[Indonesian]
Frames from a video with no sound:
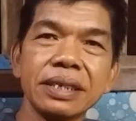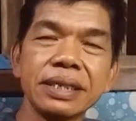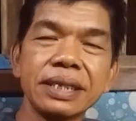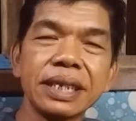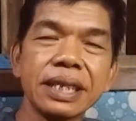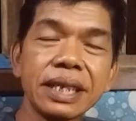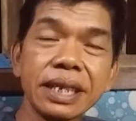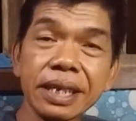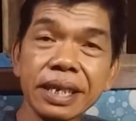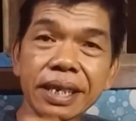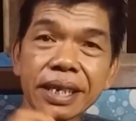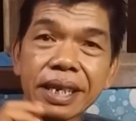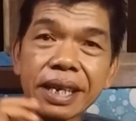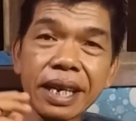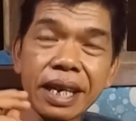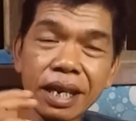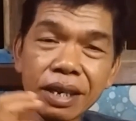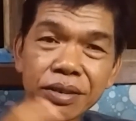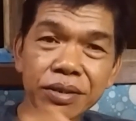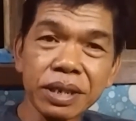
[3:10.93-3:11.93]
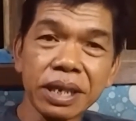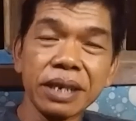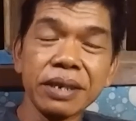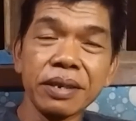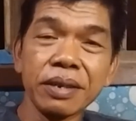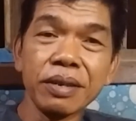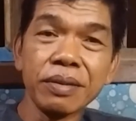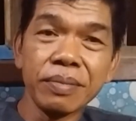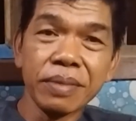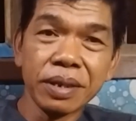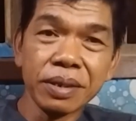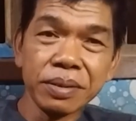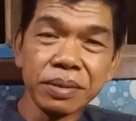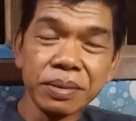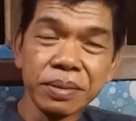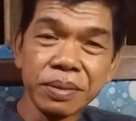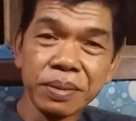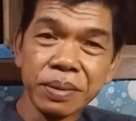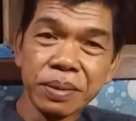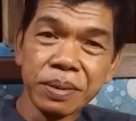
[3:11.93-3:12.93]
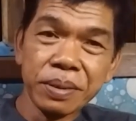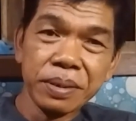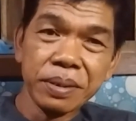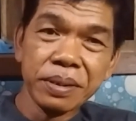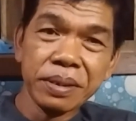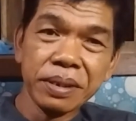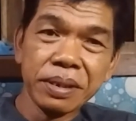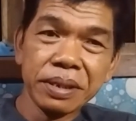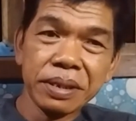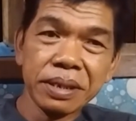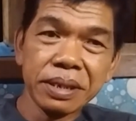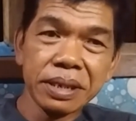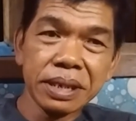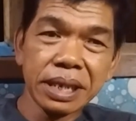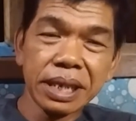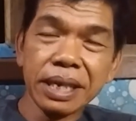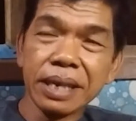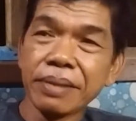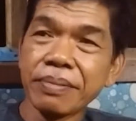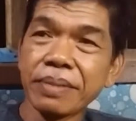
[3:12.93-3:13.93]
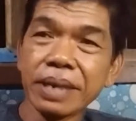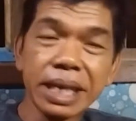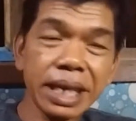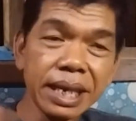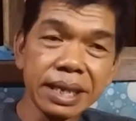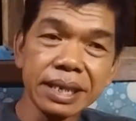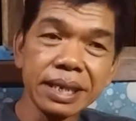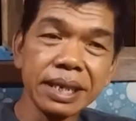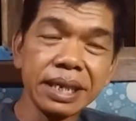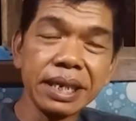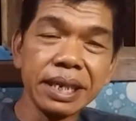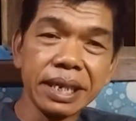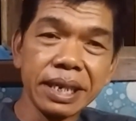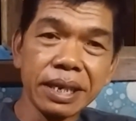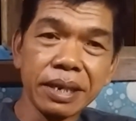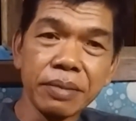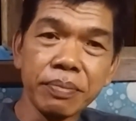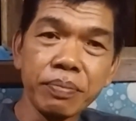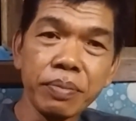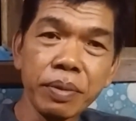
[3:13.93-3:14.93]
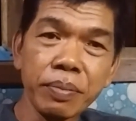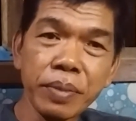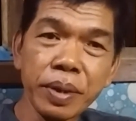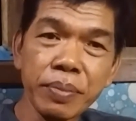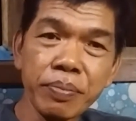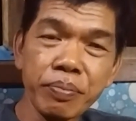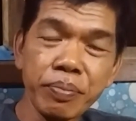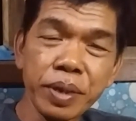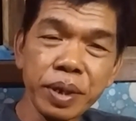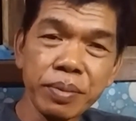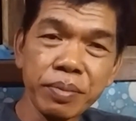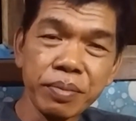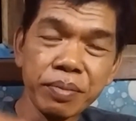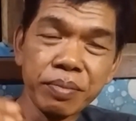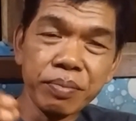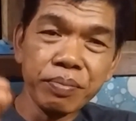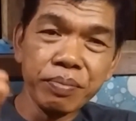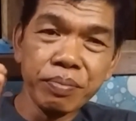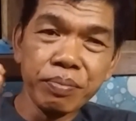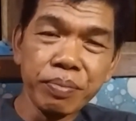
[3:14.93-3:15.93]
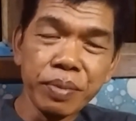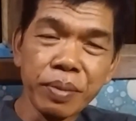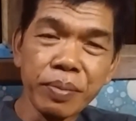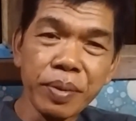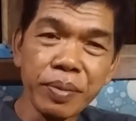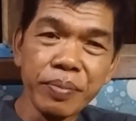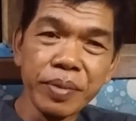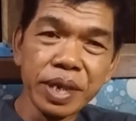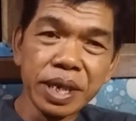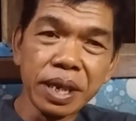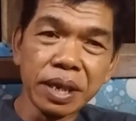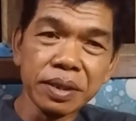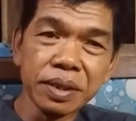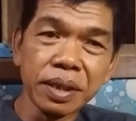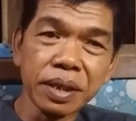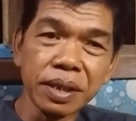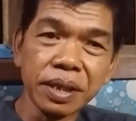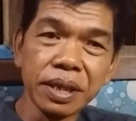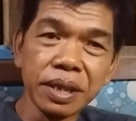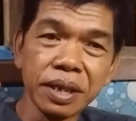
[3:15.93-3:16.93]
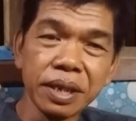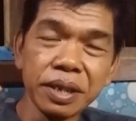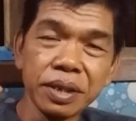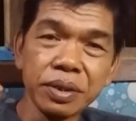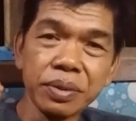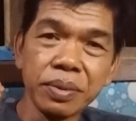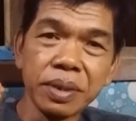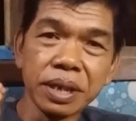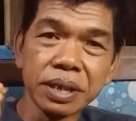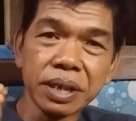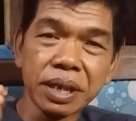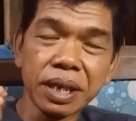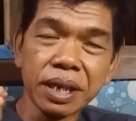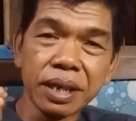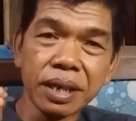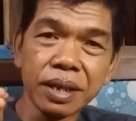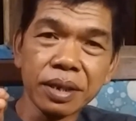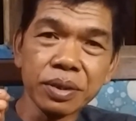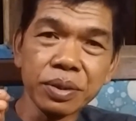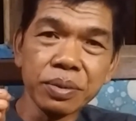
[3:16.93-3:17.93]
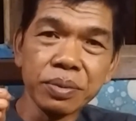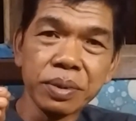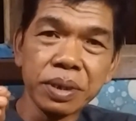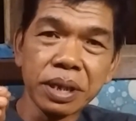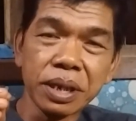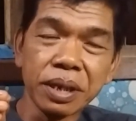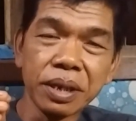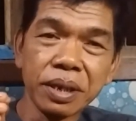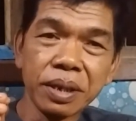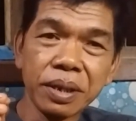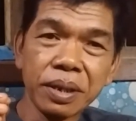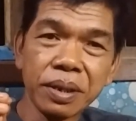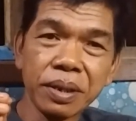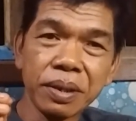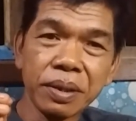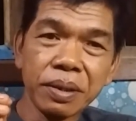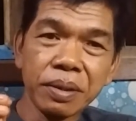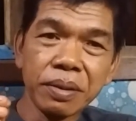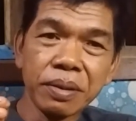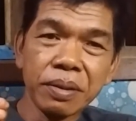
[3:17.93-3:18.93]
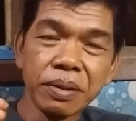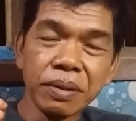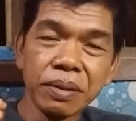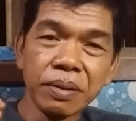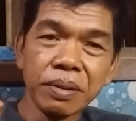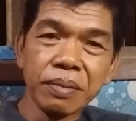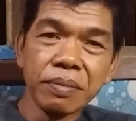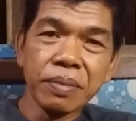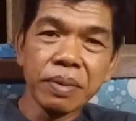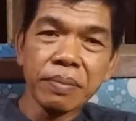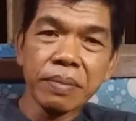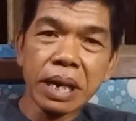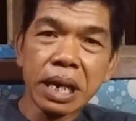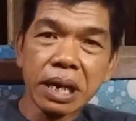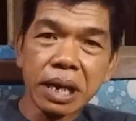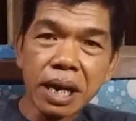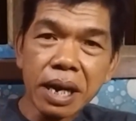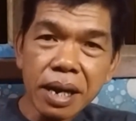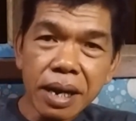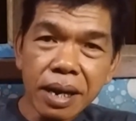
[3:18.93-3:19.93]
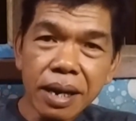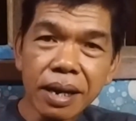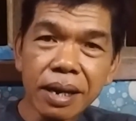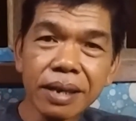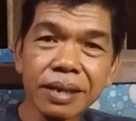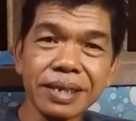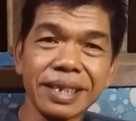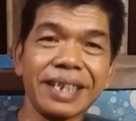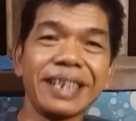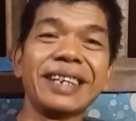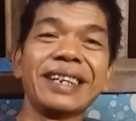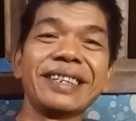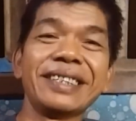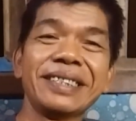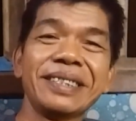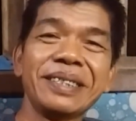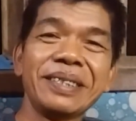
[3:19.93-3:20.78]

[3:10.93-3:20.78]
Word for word: Jadi kalau saya ngomong, saya melihat sendiri ya pemimpin pemimpin yang tertinggi juga sekarang sudah pemarah ya